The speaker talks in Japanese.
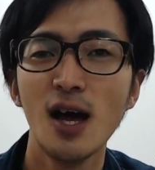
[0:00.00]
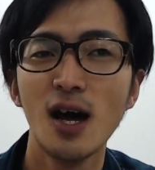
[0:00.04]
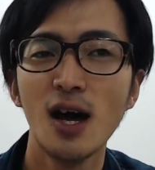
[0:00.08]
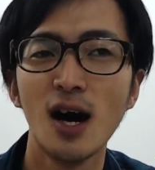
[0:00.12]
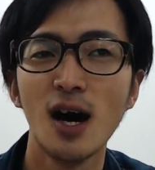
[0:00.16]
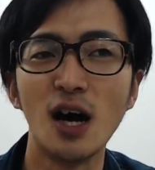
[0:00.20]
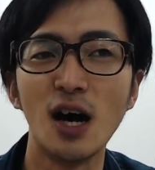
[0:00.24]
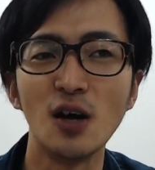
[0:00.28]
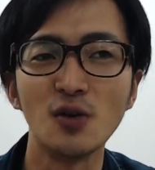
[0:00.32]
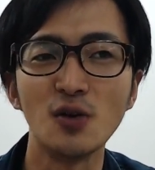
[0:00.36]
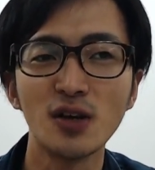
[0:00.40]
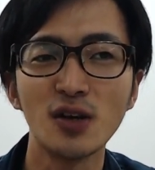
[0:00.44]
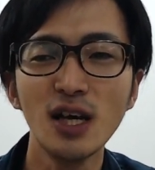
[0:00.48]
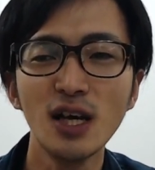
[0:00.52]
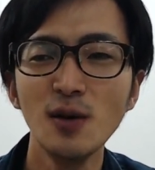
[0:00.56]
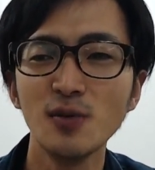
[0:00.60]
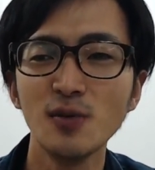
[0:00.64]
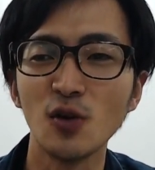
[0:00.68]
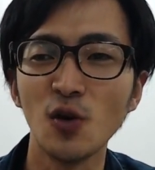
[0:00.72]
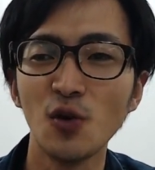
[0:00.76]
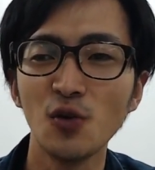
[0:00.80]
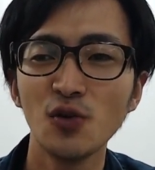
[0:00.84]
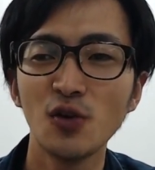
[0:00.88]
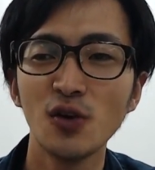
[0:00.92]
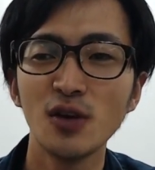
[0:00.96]
あのゲームって
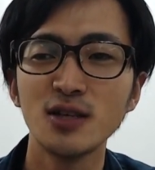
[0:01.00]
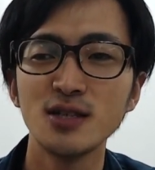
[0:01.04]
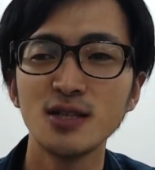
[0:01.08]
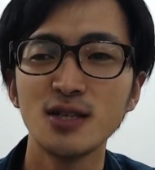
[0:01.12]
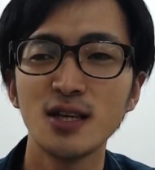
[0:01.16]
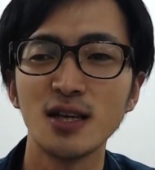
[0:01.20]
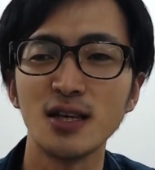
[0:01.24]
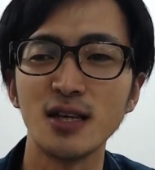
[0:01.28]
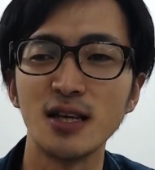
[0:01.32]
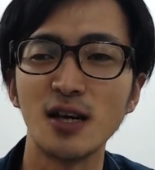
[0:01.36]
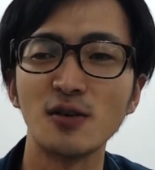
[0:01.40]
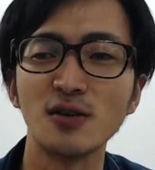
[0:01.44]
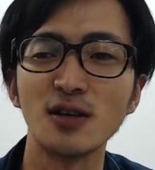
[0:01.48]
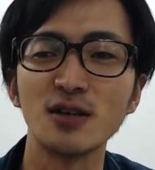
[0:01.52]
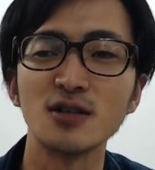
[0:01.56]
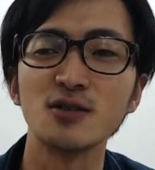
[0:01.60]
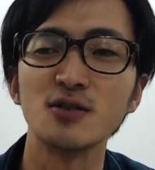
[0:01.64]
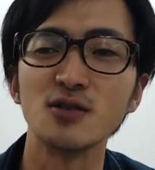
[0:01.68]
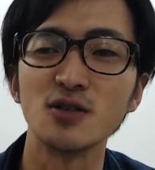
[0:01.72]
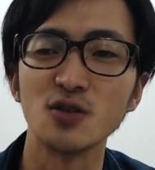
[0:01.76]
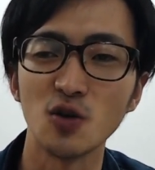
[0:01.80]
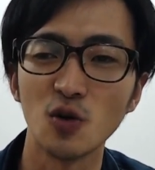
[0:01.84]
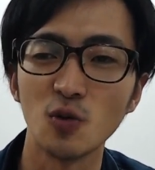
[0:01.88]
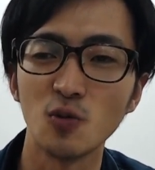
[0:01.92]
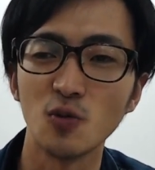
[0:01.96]
本当に人生に役立つん
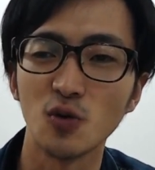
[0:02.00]
ですよ。